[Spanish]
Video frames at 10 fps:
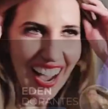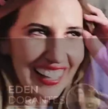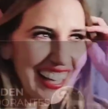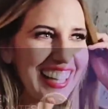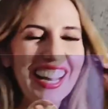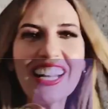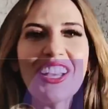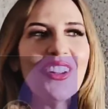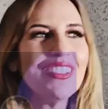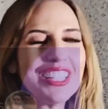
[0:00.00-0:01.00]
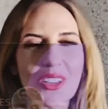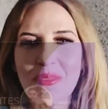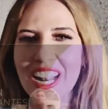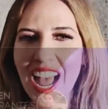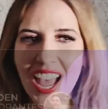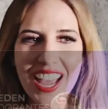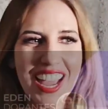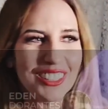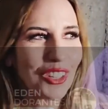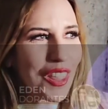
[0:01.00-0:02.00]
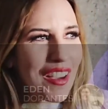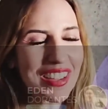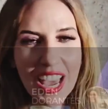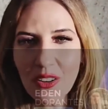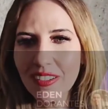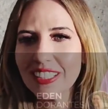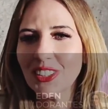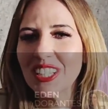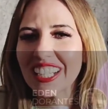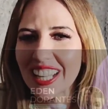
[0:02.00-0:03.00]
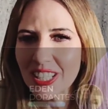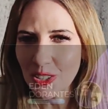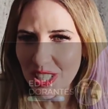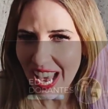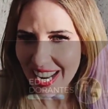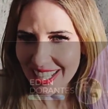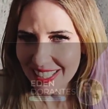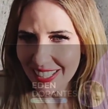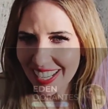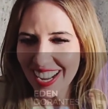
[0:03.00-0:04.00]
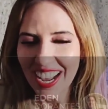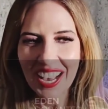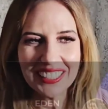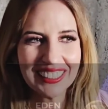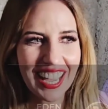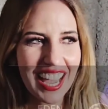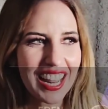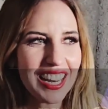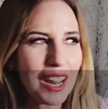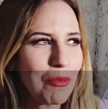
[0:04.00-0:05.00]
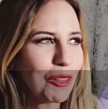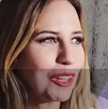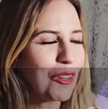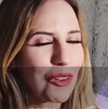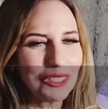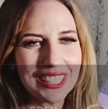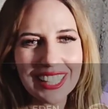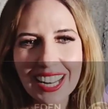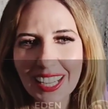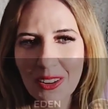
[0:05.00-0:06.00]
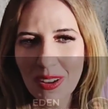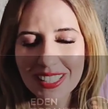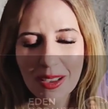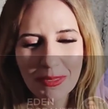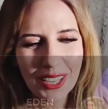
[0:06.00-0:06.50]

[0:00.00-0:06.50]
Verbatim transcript: Han de creer que me he visto, mira, todavía no he visto ni redes sociales, este, ni le he podido contestar en el WhatsApp,